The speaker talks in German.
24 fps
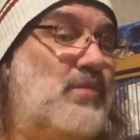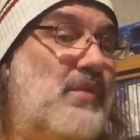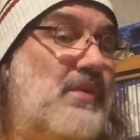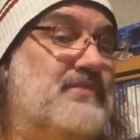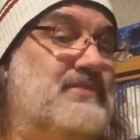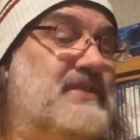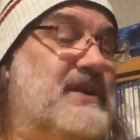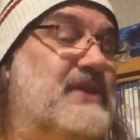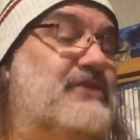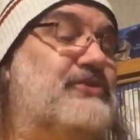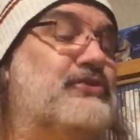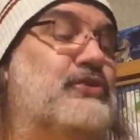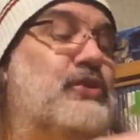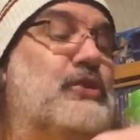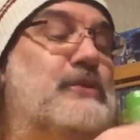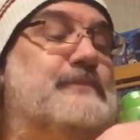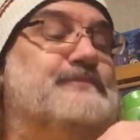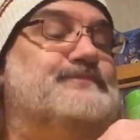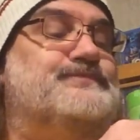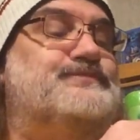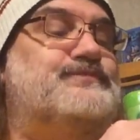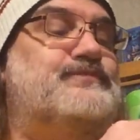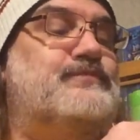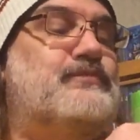nicht
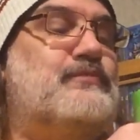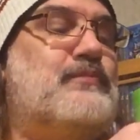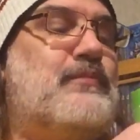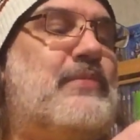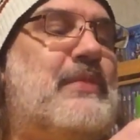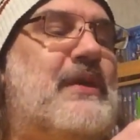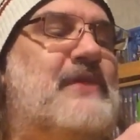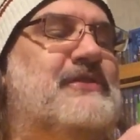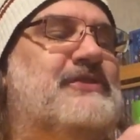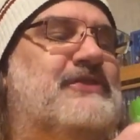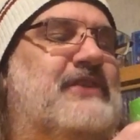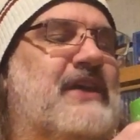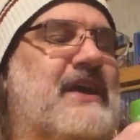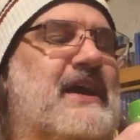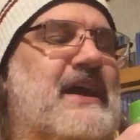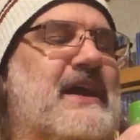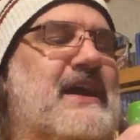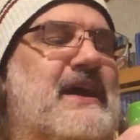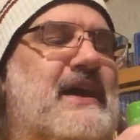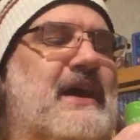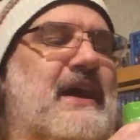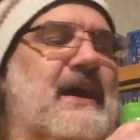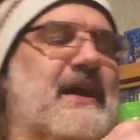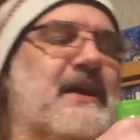so
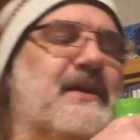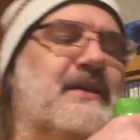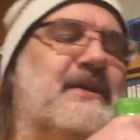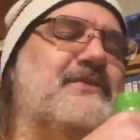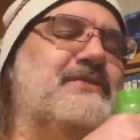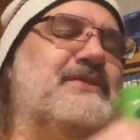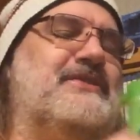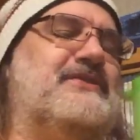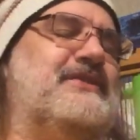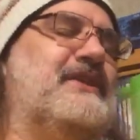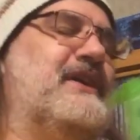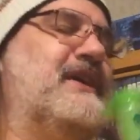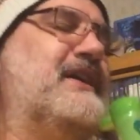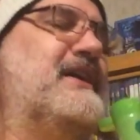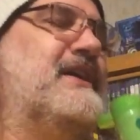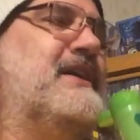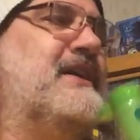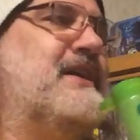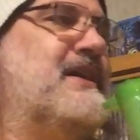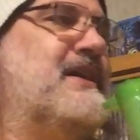zäh, äh, gewisse